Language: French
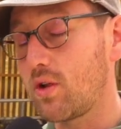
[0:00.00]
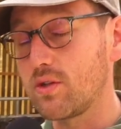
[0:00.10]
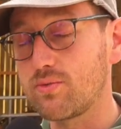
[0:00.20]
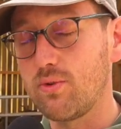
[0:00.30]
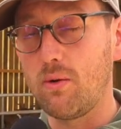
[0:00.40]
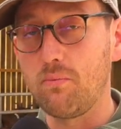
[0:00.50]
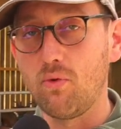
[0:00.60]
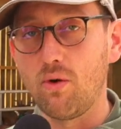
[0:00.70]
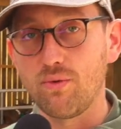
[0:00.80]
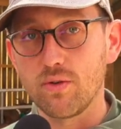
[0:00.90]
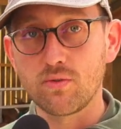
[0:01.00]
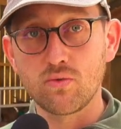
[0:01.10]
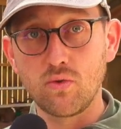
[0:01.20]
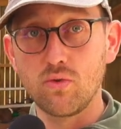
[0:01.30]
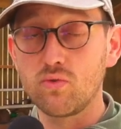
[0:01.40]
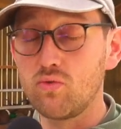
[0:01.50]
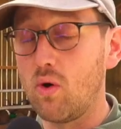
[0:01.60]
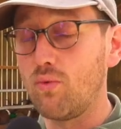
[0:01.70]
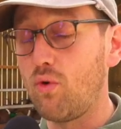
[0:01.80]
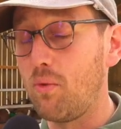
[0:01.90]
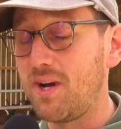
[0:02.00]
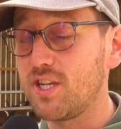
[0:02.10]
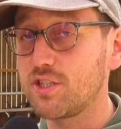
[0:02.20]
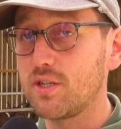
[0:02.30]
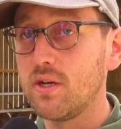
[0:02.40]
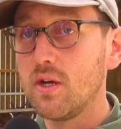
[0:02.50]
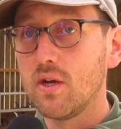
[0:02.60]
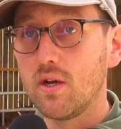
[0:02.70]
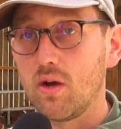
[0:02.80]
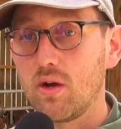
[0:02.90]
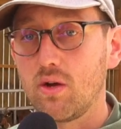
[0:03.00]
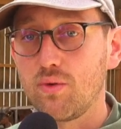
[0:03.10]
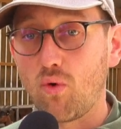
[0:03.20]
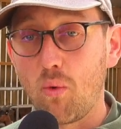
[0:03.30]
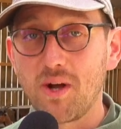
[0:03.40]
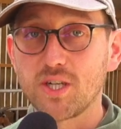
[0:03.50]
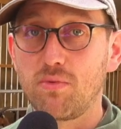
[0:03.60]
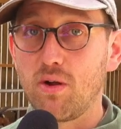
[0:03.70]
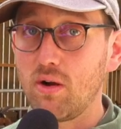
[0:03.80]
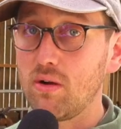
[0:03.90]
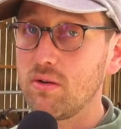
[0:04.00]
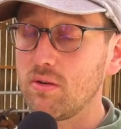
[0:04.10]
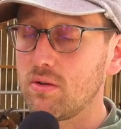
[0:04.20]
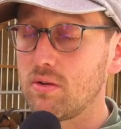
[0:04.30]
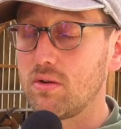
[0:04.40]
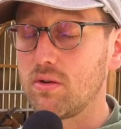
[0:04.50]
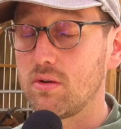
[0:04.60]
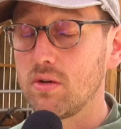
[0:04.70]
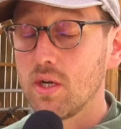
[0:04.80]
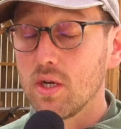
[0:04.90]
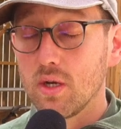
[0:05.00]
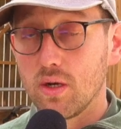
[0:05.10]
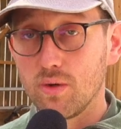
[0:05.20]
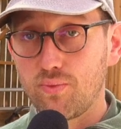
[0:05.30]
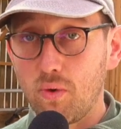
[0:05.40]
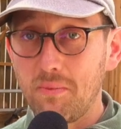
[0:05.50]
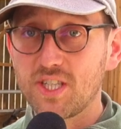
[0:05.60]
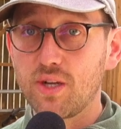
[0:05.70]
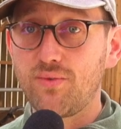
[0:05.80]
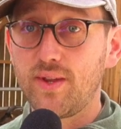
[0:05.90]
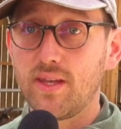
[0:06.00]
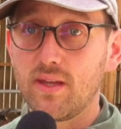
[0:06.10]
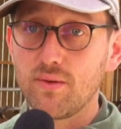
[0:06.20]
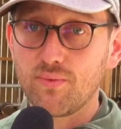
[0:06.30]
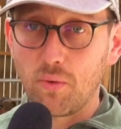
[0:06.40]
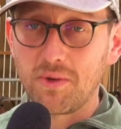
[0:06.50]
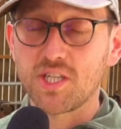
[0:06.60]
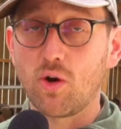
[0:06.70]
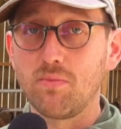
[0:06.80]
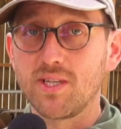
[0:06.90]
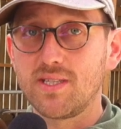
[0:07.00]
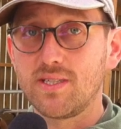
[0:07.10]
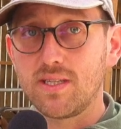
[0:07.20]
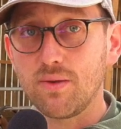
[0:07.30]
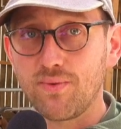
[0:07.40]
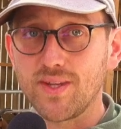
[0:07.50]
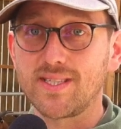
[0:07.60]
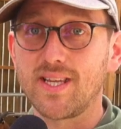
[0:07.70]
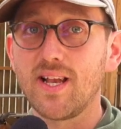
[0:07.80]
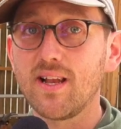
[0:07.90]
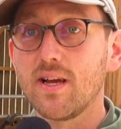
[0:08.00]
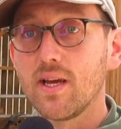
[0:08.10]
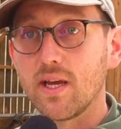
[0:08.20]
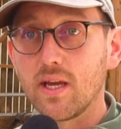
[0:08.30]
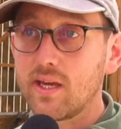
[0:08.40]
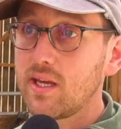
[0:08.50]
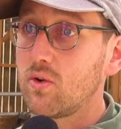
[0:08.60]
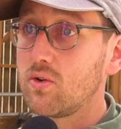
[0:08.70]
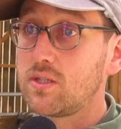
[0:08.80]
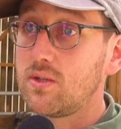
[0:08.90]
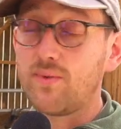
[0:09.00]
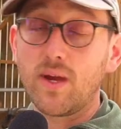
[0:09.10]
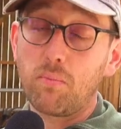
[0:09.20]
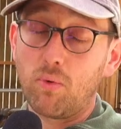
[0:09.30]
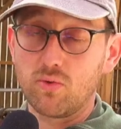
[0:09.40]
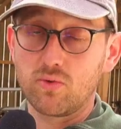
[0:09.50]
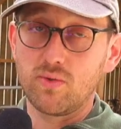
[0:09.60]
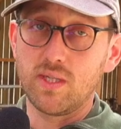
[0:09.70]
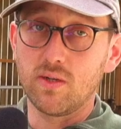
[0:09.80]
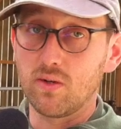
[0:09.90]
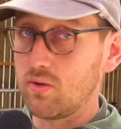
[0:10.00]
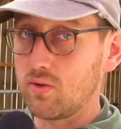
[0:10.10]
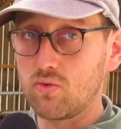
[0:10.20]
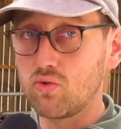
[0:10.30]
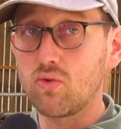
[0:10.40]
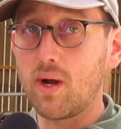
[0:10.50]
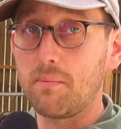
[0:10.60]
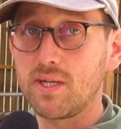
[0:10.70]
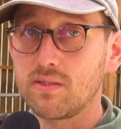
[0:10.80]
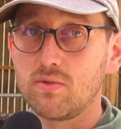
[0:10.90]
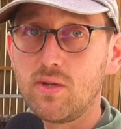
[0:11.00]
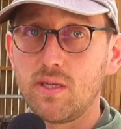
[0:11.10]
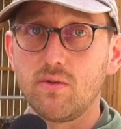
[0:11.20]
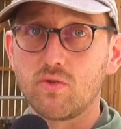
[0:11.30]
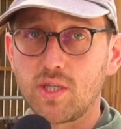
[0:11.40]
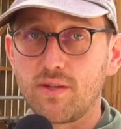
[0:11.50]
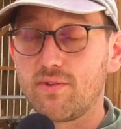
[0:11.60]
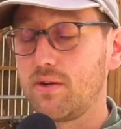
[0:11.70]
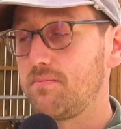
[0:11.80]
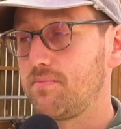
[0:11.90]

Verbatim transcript: transformons le tout en fromage, euh, fromage blanc, euh, euh, fromage affiné, fromage aromatisé, faisselle et divers produits, toujours à base du lait de nos chèvres.